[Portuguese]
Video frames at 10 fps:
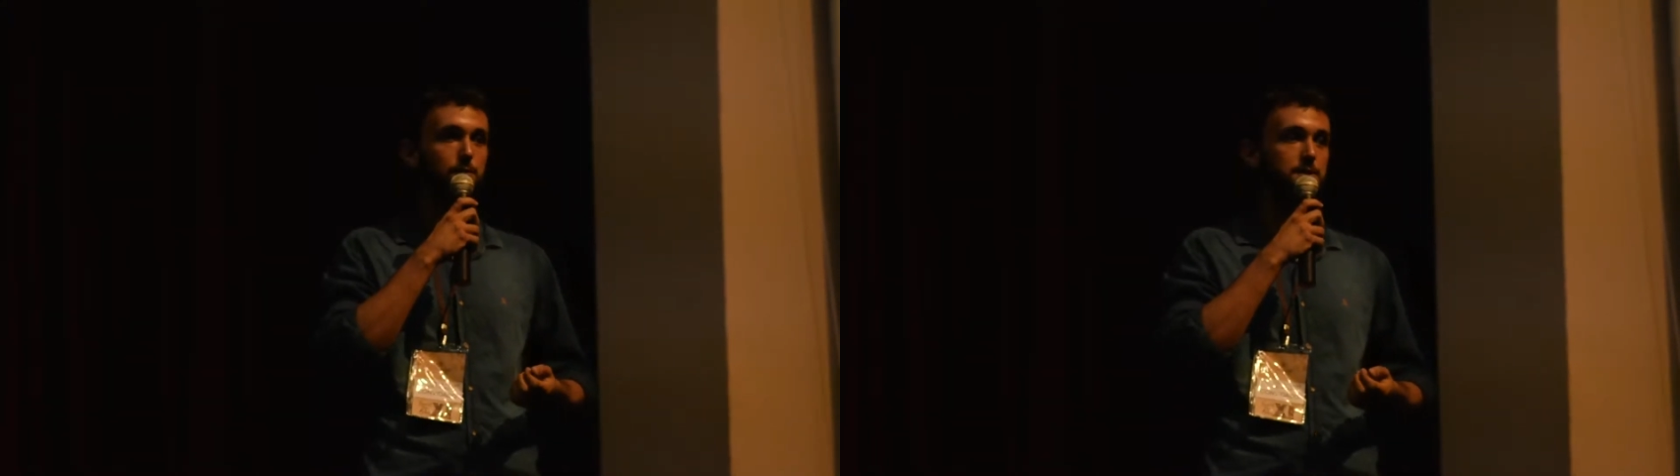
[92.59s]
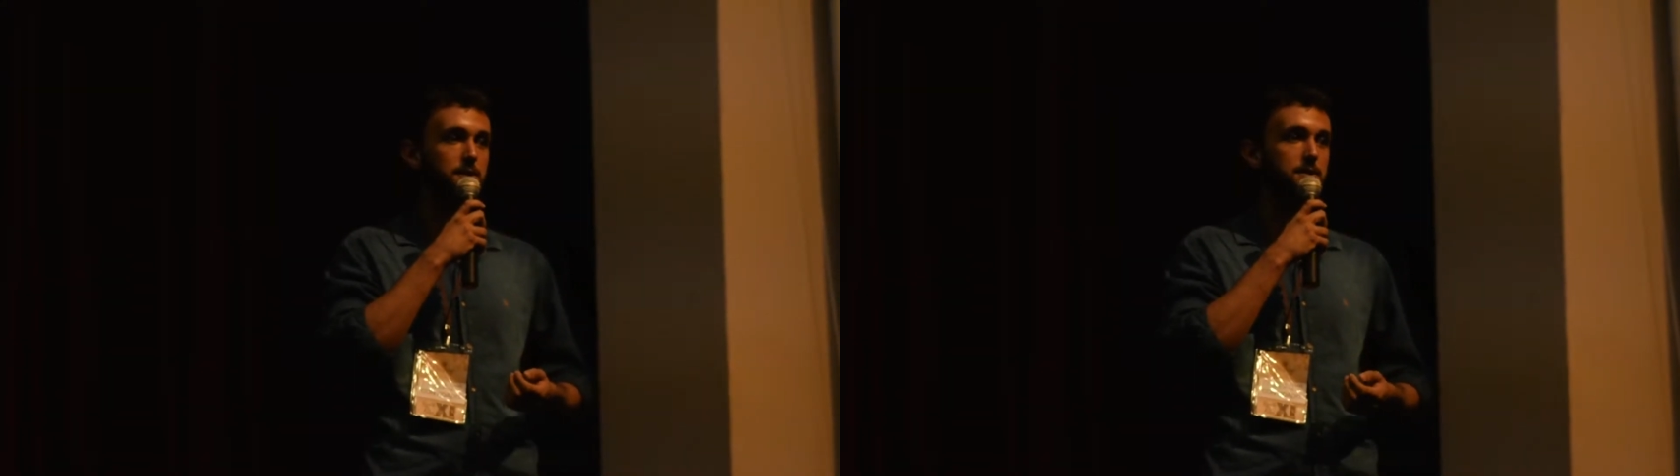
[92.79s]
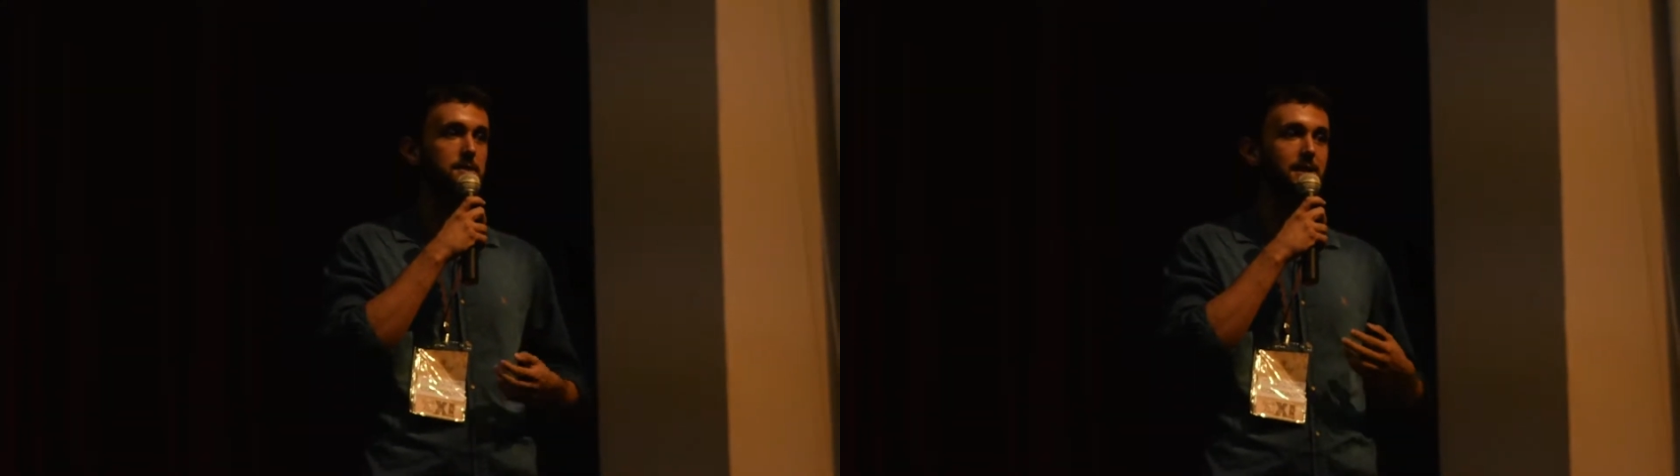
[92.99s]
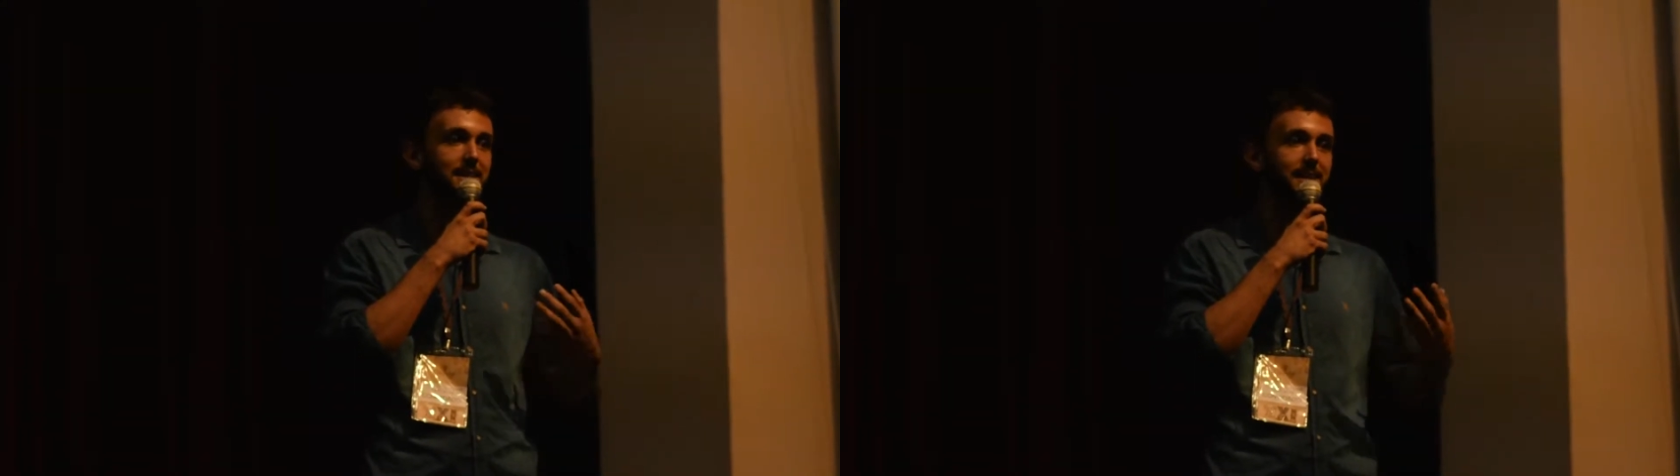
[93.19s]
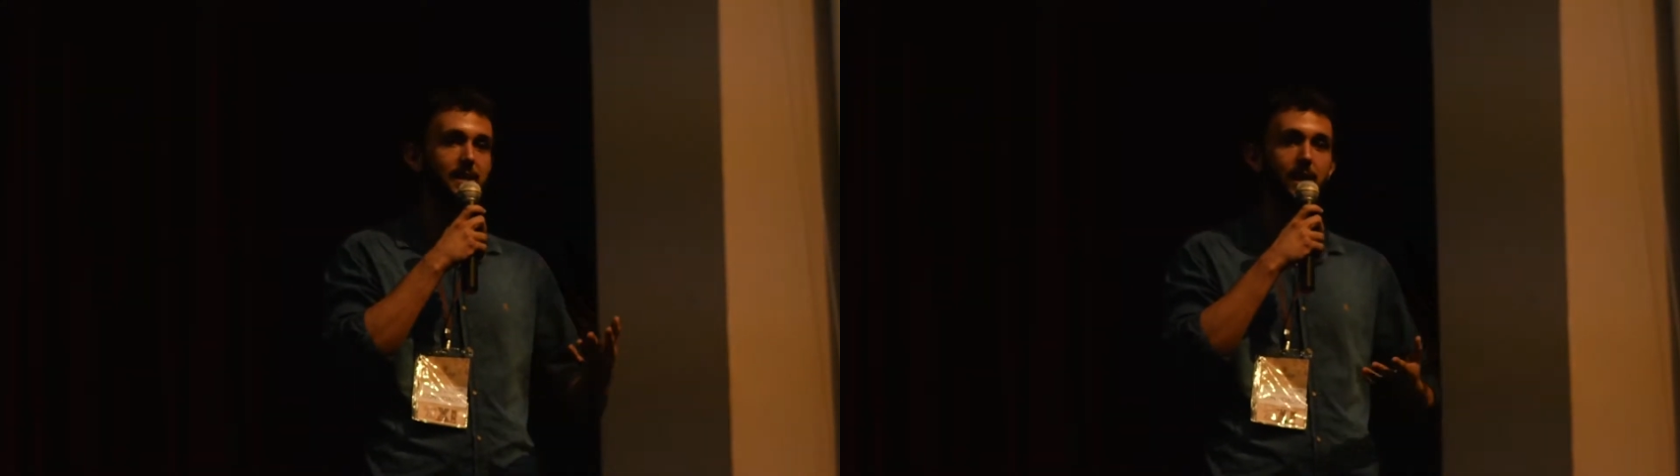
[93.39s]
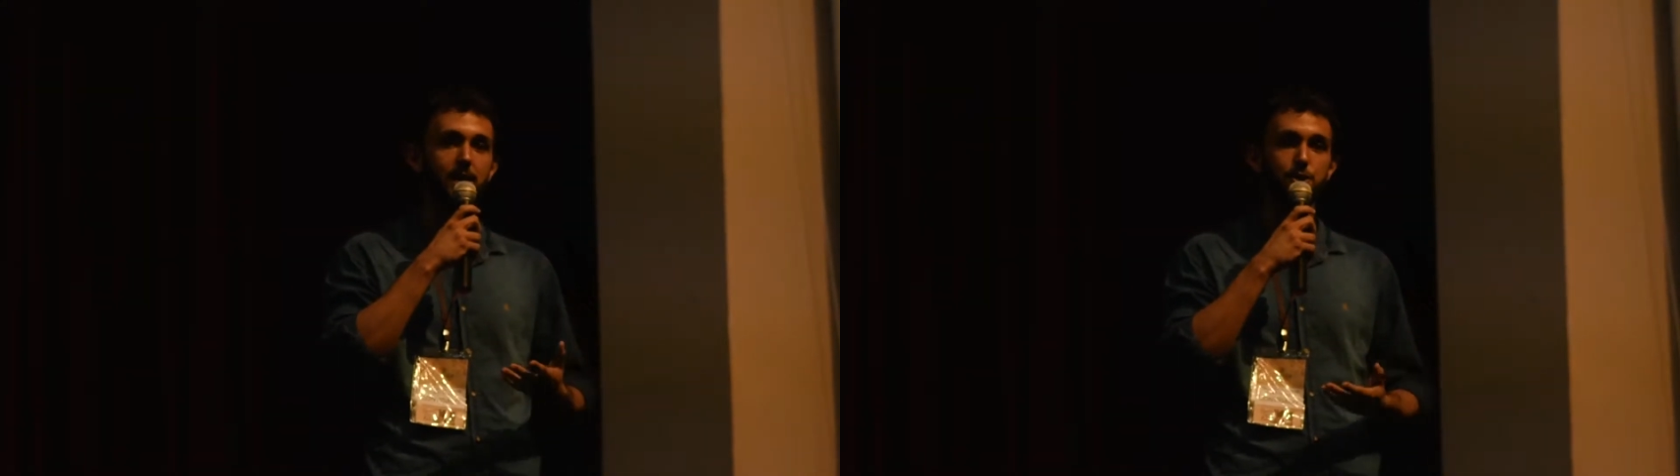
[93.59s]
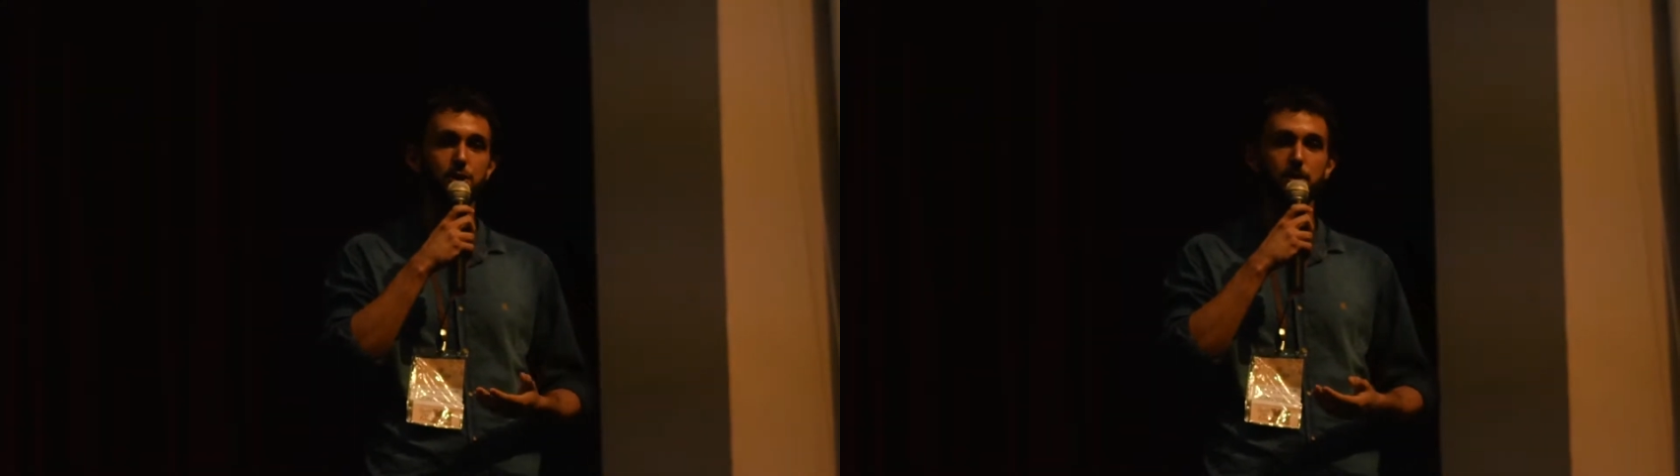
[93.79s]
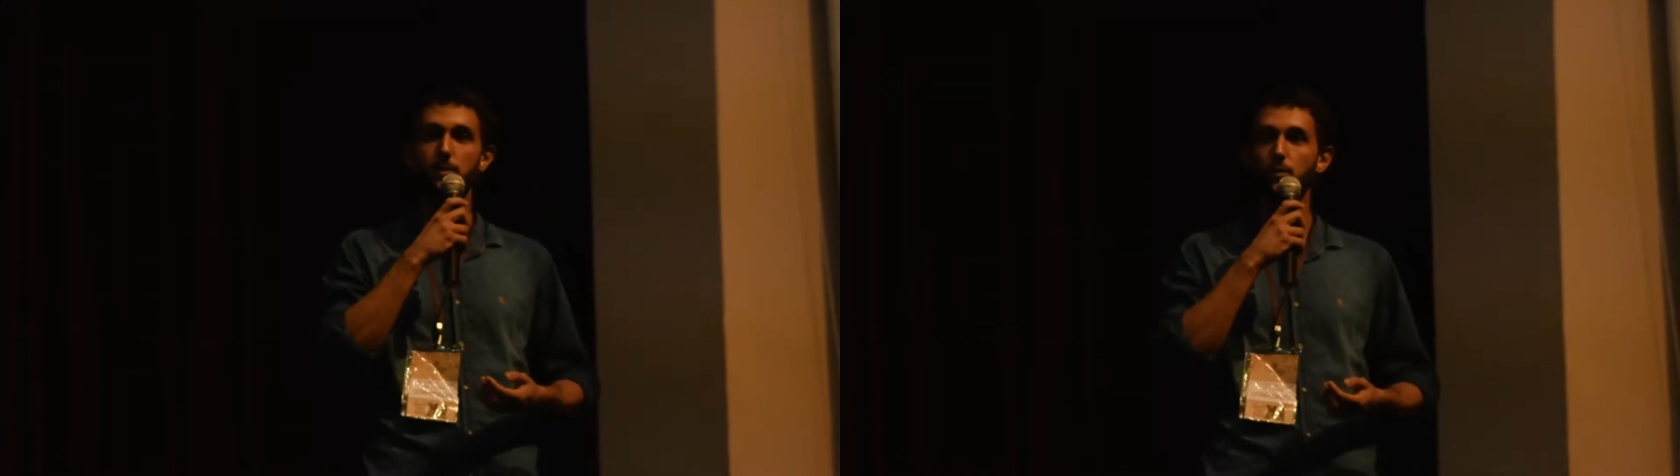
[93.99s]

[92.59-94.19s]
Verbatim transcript: vocês interagem